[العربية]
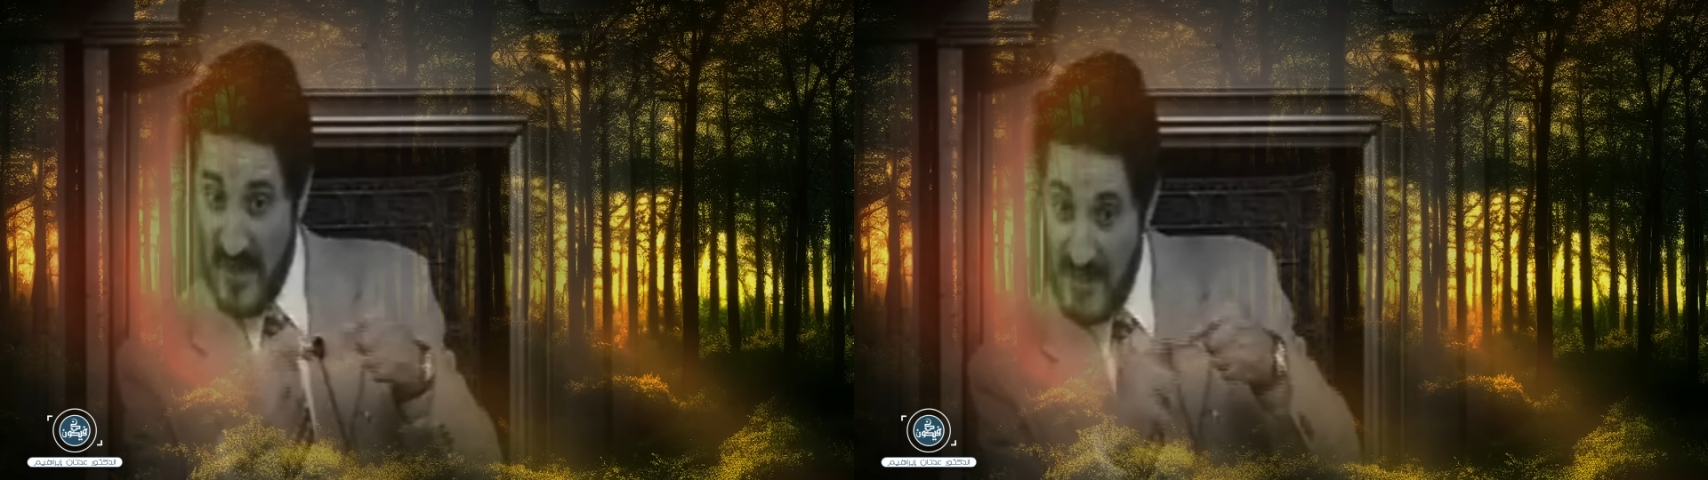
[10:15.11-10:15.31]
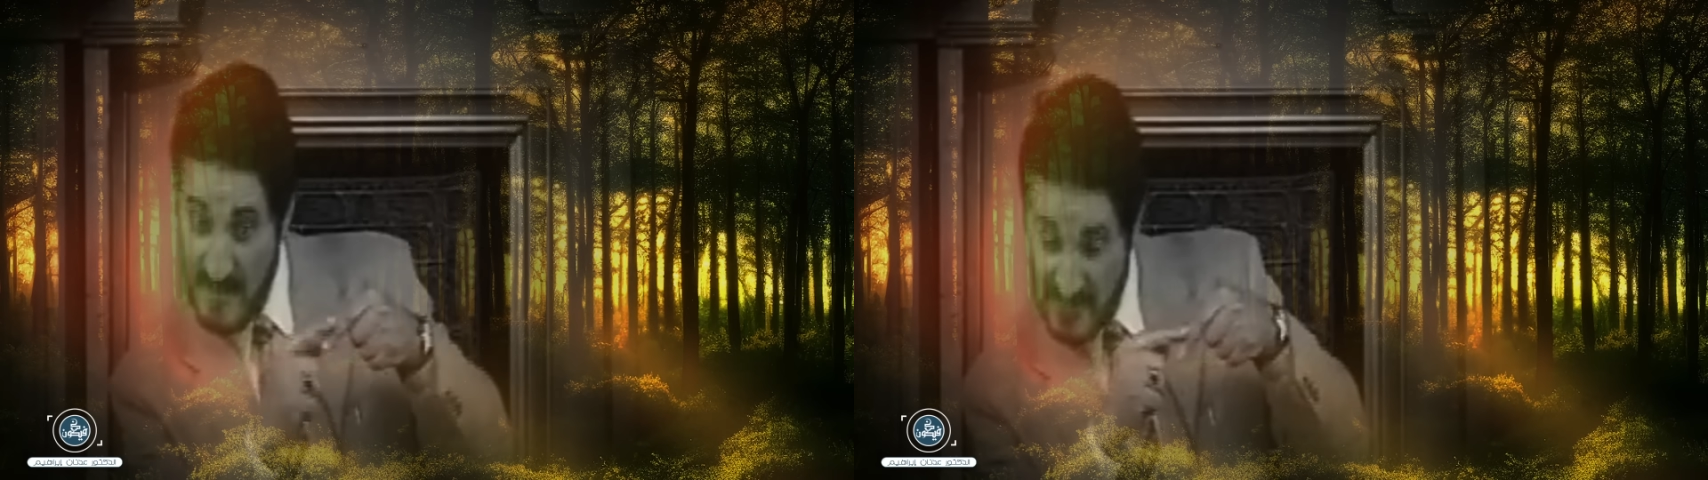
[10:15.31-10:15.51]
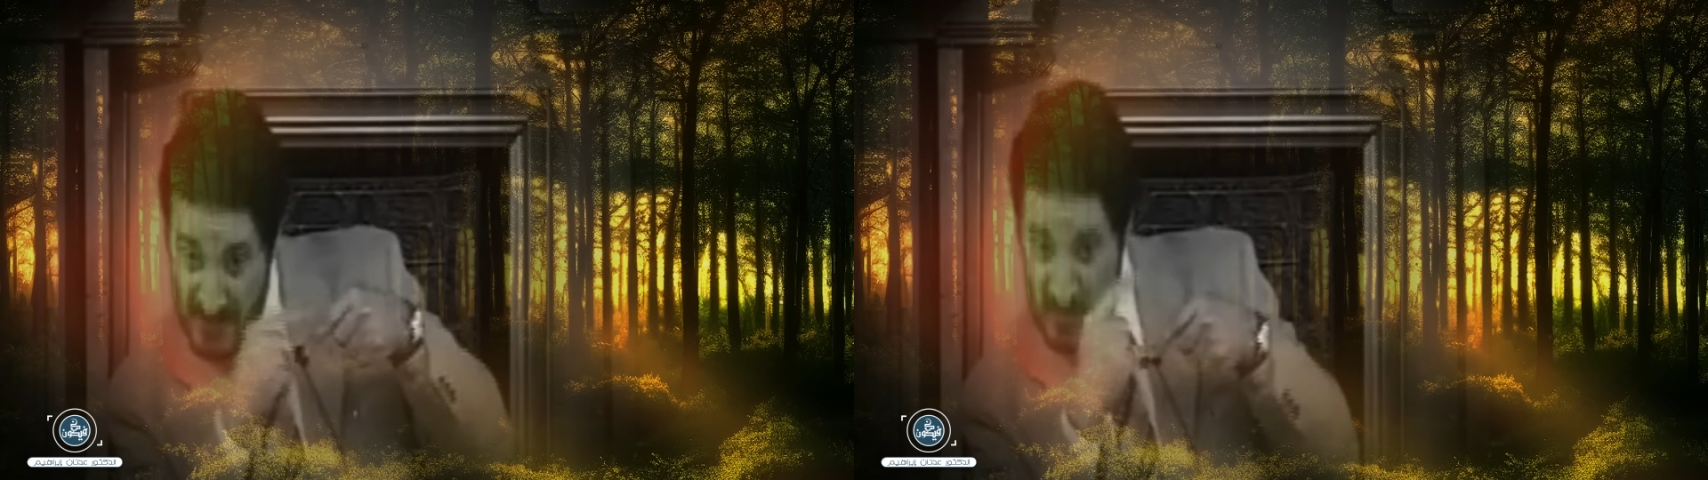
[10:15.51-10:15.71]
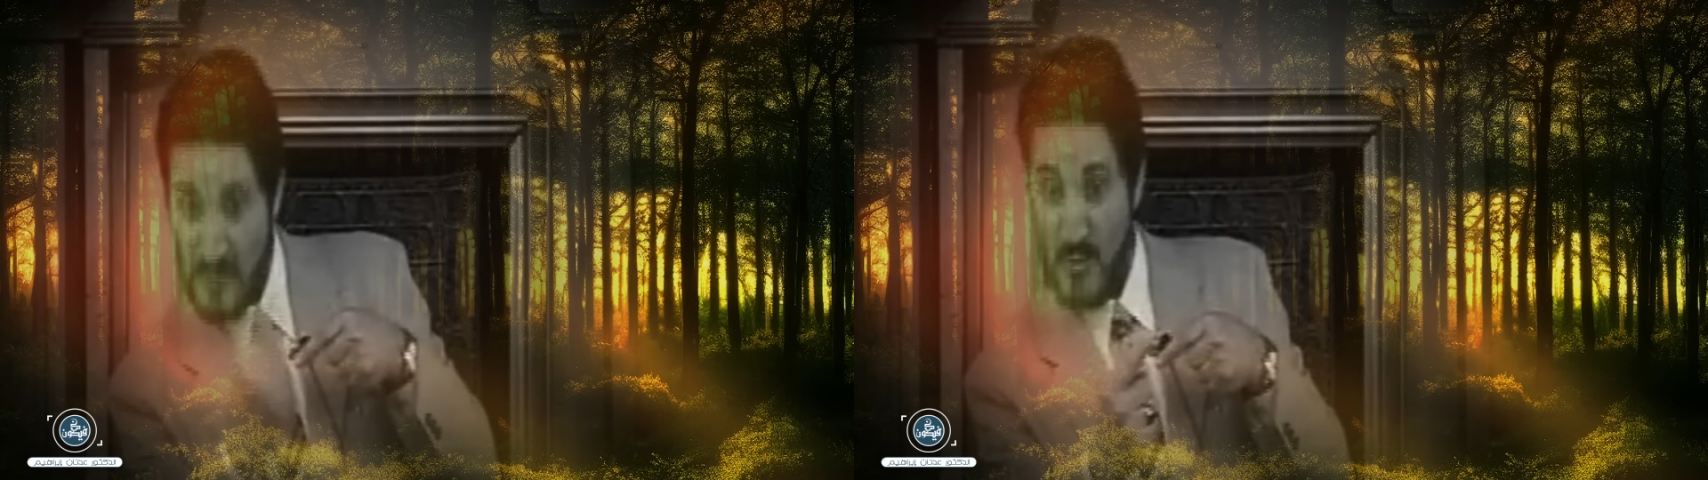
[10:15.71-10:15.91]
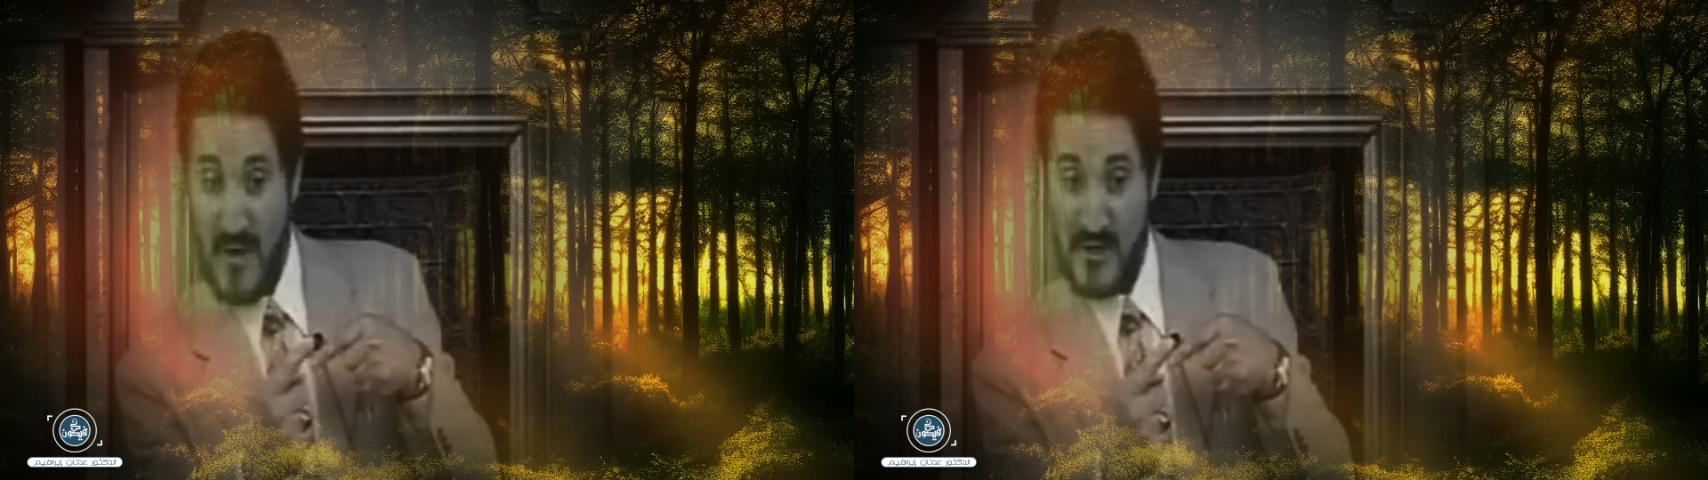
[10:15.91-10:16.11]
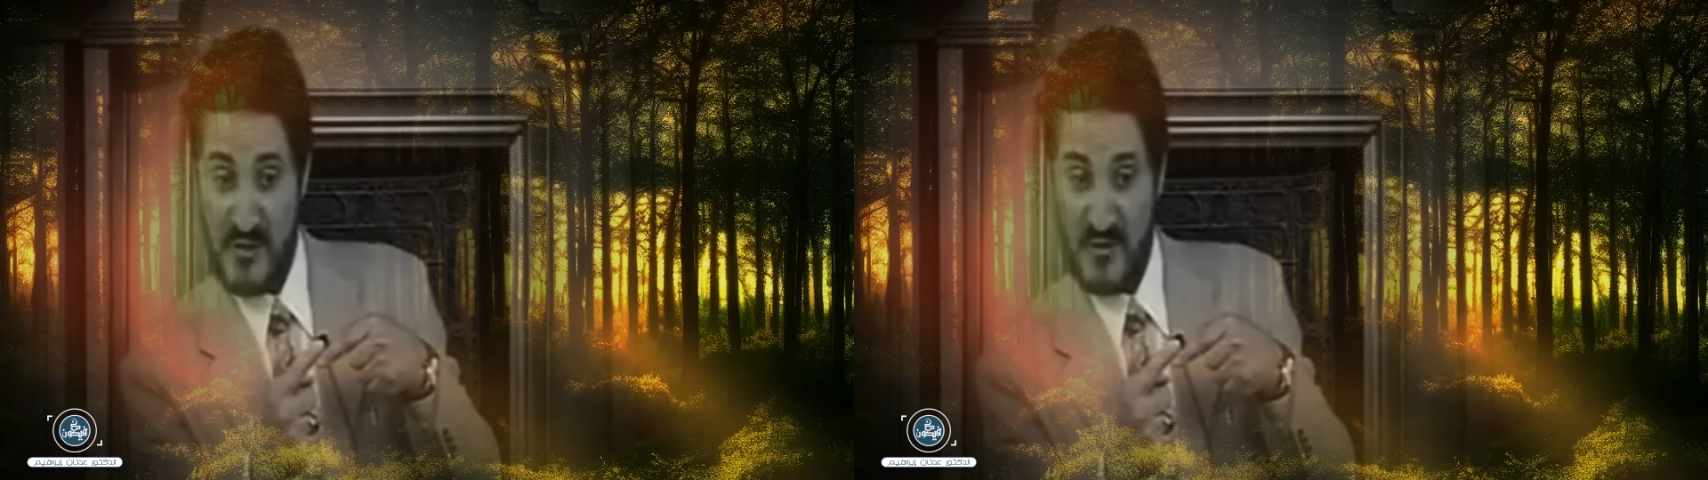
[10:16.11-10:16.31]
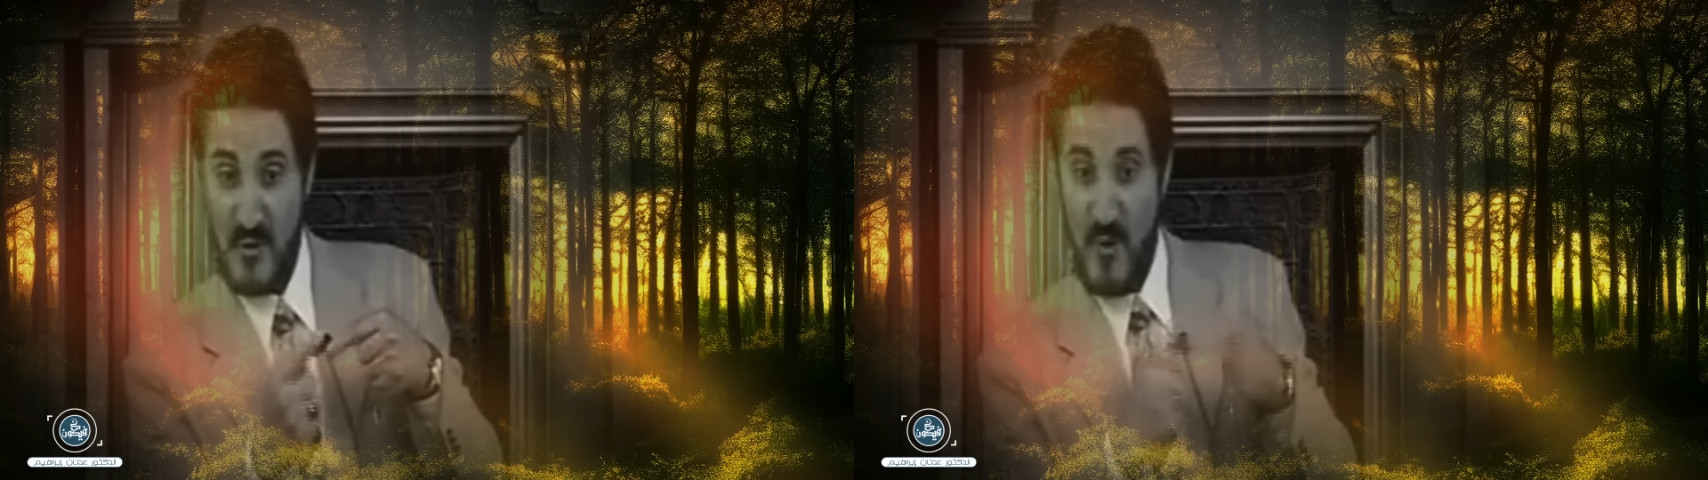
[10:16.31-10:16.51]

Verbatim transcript: هذا تلميذ المباشر